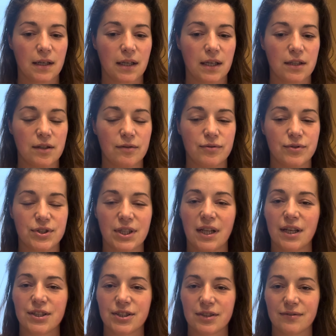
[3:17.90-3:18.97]
kiedy
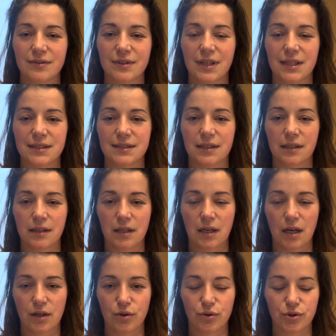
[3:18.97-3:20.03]
wciela się w nas
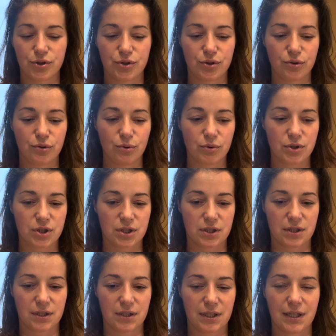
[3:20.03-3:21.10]
jakość
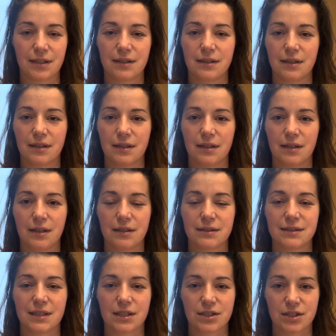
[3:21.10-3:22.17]
duszy, kiedy
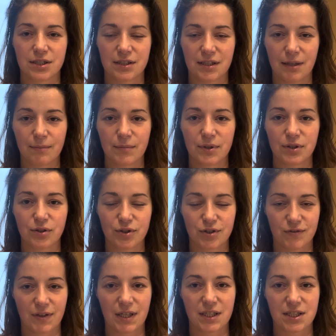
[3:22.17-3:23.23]
zaczynamy
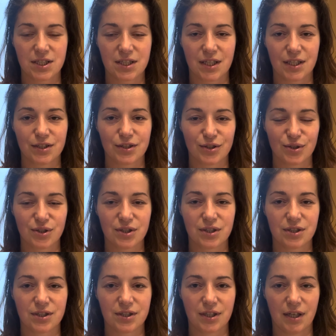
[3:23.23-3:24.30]
doświadczać
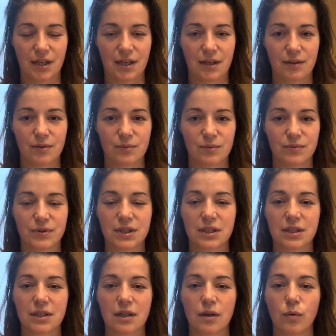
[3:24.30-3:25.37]
życia w
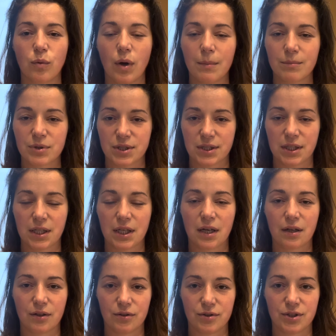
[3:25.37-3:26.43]
tych głębszych
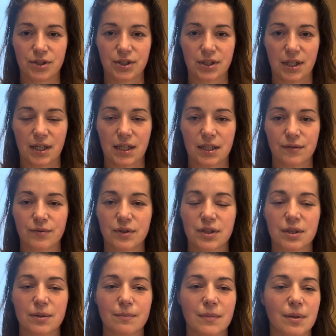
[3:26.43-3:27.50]
jakościach, w
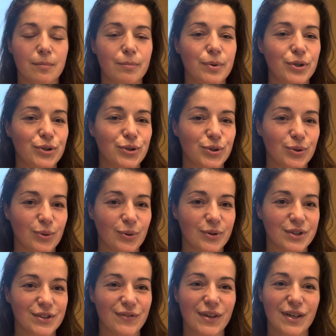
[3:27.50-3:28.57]
tym byciu
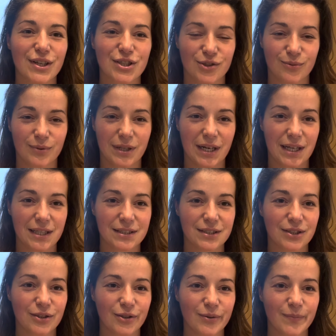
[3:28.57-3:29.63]
z większą
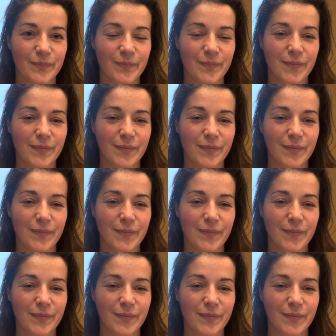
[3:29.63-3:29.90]
gracją,